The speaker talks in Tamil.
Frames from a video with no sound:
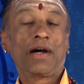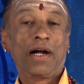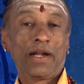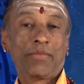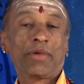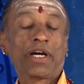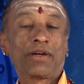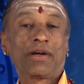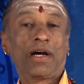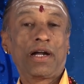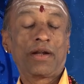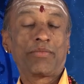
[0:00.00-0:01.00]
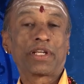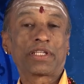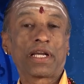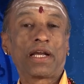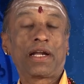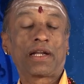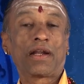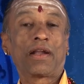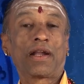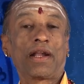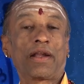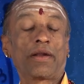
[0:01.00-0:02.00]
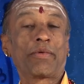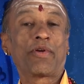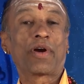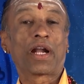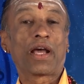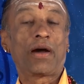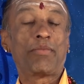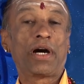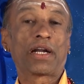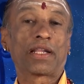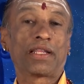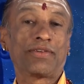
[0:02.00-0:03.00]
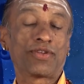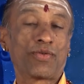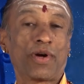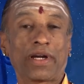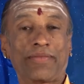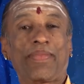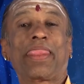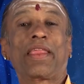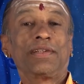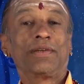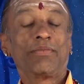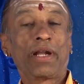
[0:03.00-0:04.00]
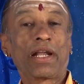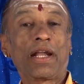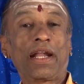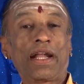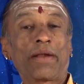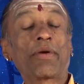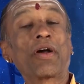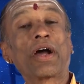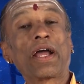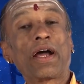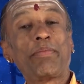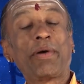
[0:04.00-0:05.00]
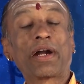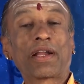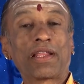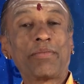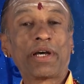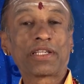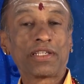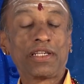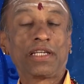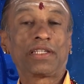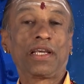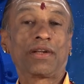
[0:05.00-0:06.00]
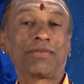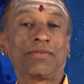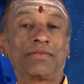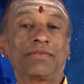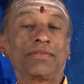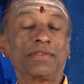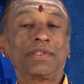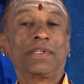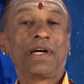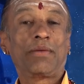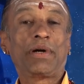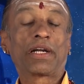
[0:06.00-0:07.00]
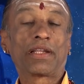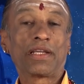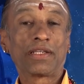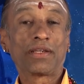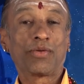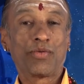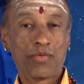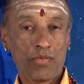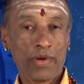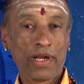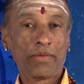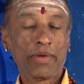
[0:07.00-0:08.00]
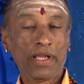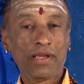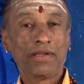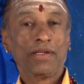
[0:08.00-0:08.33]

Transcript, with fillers: ஆண் மக ஆண் பசங்க ஆண்கள்லாம் என்ன பண்ணுவாங்கன்னா அம்மா கிட்ட தான் வச்சுக்குவாங்க பெண்கள்லாம் என்ன பண்ணுவாங்க அப்பா கிட்ட தான் பாசம் ஜாஸ்தியாக இருக்கும் அம்மா கிட்ட தான் உண்மையிலுமே